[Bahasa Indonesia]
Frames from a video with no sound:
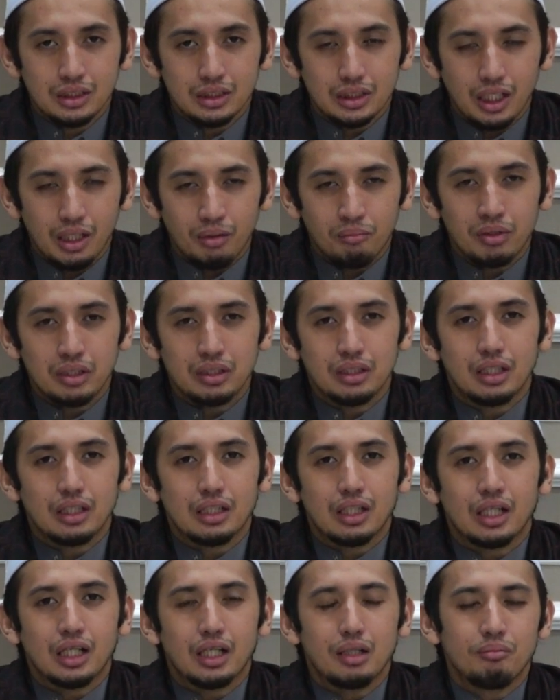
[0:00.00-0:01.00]
Selamat
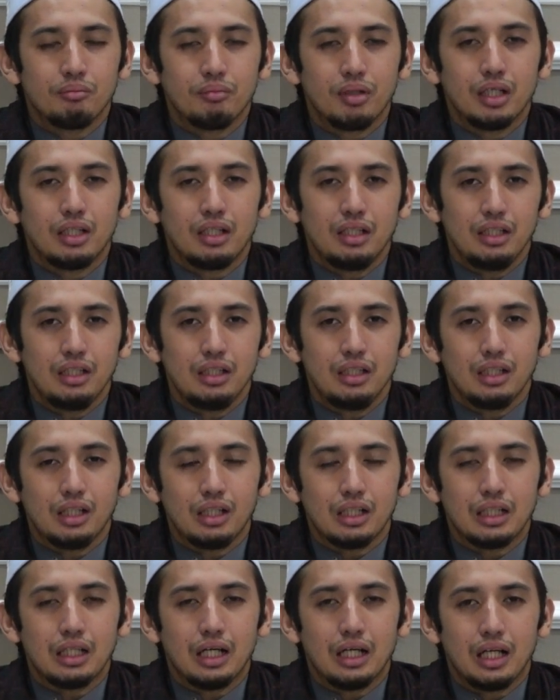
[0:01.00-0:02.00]
datang kembali
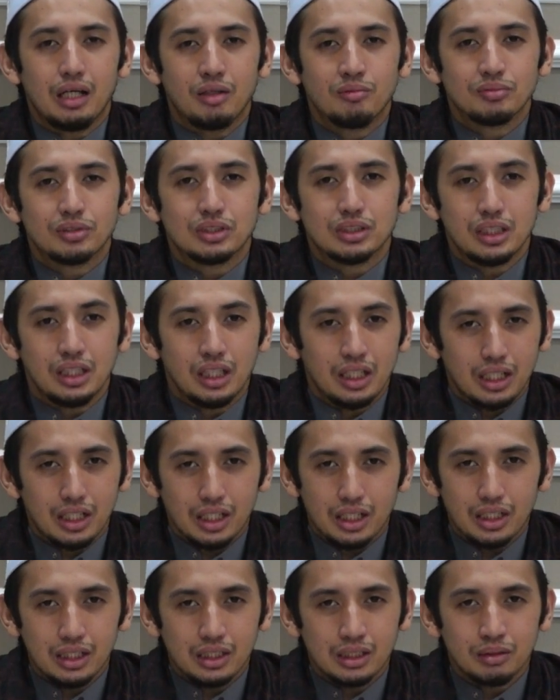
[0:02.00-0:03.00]
ke dalam
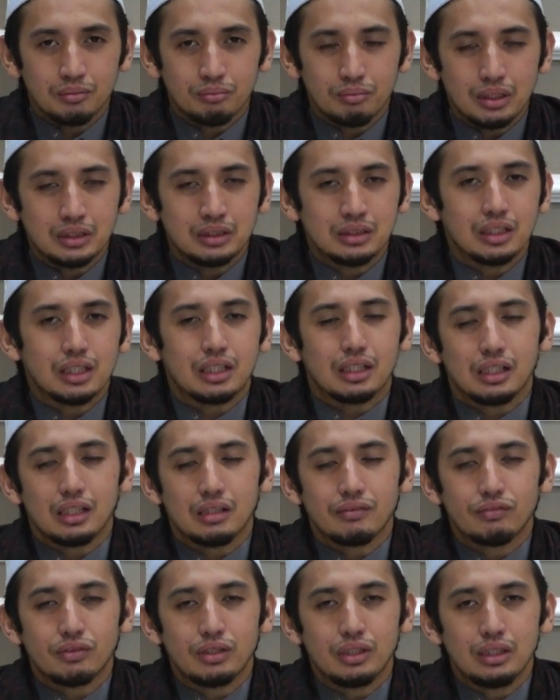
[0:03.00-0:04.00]
siaran Banjar
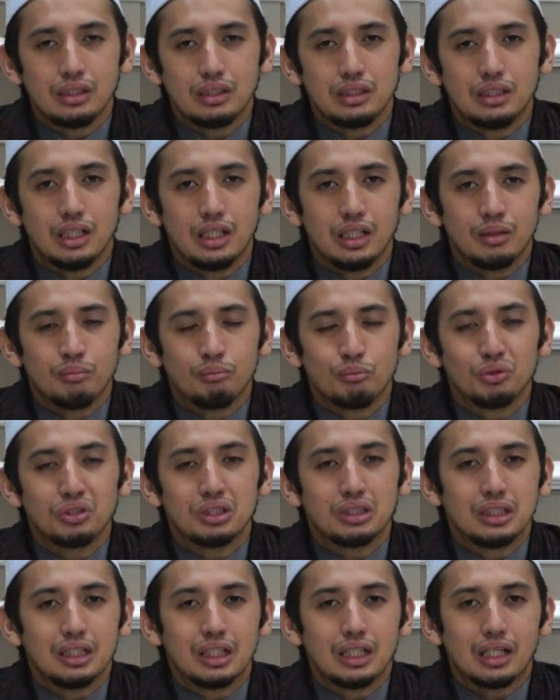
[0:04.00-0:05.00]
TV di dalam
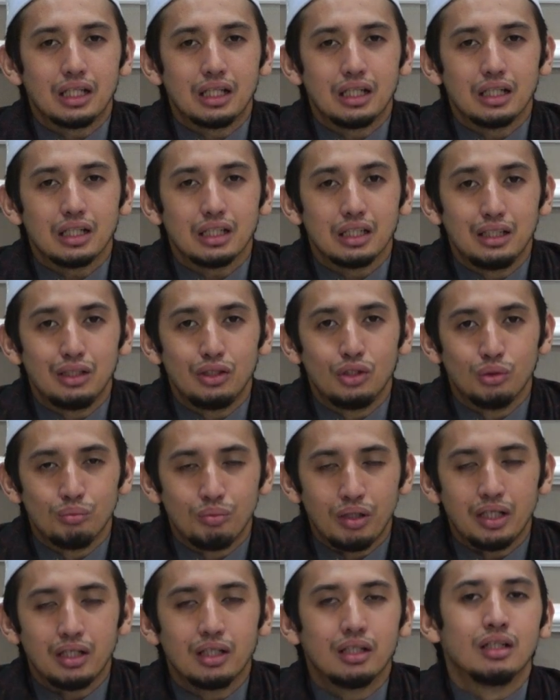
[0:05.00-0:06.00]
Mutiara
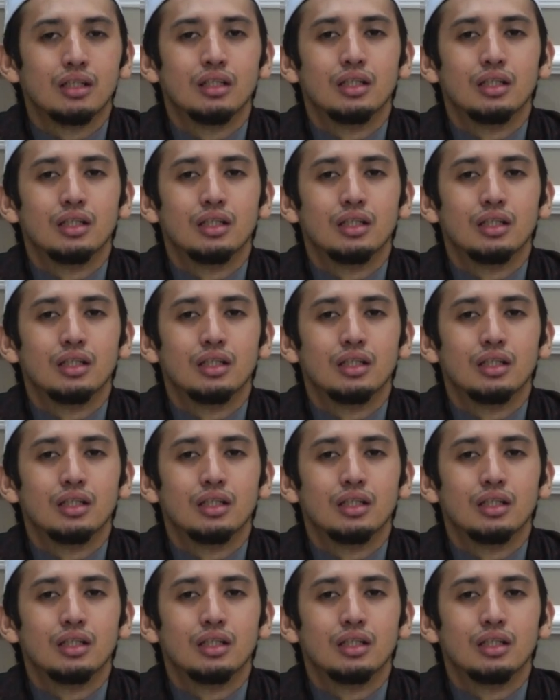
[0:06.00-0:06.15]
Kehidupan